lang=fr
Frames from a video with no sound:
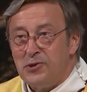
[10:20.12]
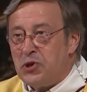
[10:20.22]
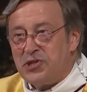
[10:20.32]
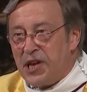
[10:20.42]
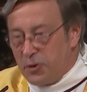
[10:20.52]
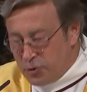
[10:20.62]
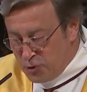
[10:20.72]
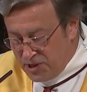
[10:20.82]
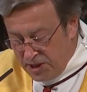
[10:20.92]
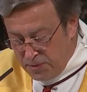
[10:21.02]
Je sais que
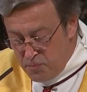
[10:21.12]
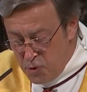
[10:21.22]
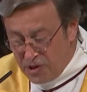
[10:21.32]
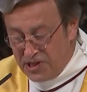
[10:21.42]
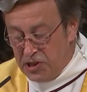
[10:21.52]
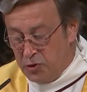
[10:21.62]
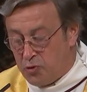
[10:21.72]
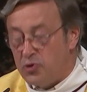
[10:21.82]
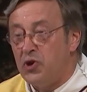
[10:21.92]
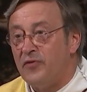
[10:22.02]
toute cette
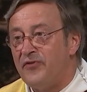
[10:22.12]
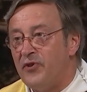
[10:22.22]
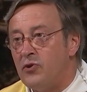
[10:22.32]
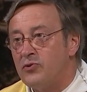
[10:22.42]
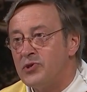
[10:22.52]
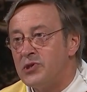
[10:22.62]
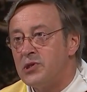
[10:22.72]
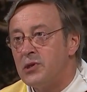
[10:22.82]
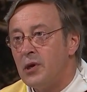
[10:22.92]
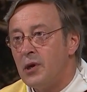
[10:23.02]
multitude
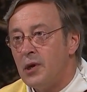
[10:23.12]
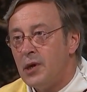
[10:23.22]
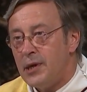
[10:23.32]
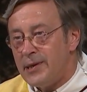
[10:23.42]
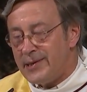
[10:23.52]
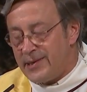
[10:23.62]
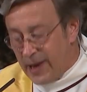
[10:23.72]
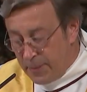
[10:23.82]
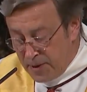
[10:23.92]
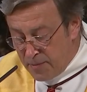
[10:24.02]
d'offenses
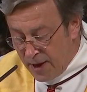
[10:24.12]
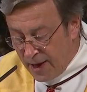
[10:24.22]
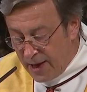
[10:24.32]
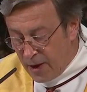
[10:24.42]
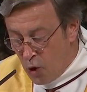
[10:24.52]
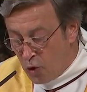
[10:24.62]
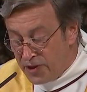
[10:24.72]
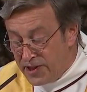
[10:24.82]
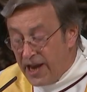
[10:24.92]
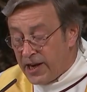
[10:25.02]
s'abîmerait
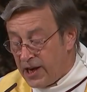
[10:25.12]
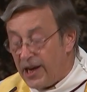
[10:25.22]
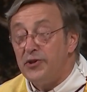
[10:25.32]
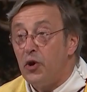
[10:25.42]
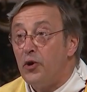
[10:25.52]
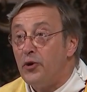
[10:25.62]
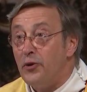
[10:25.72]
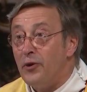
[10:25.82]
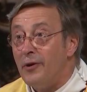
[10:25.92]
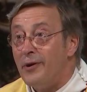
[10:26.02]
en un clin
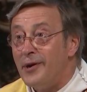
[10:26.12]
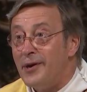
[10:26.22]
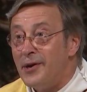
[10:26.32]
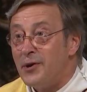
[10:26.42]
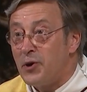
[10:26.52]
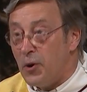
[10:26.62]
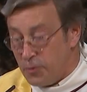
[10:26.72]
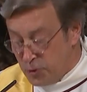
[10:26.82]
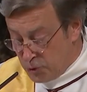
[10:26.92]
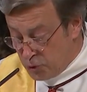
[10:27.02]
d'œil,
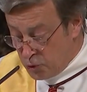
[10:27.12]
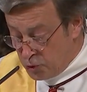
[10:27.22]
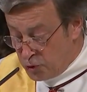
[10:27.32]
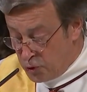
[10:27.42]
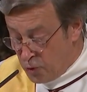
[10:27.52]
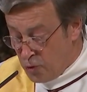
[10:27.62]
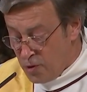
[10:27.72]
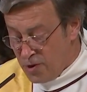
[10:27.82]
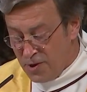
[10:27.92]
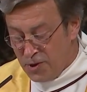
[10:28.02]
comme une goutte d'eau
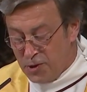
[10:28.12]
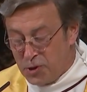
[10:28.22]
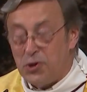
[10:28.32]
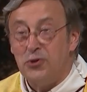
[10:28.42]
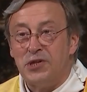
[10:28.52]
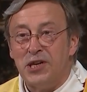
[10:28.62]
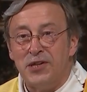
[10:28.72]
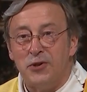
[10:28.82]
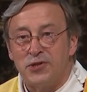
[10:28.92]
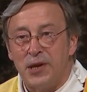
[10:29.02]

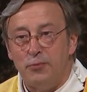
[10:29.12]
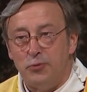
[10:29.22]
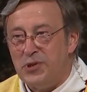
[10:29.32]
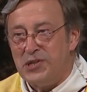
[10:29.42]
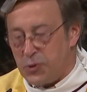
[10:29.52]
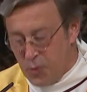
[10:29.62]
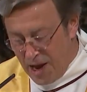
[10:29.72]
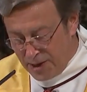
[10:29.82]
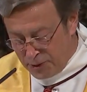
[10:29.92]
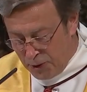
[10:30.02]
jetée dans un buisson
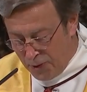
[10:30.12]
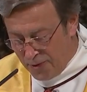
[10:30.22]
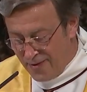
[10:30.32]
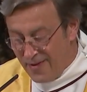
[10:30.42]
ardent.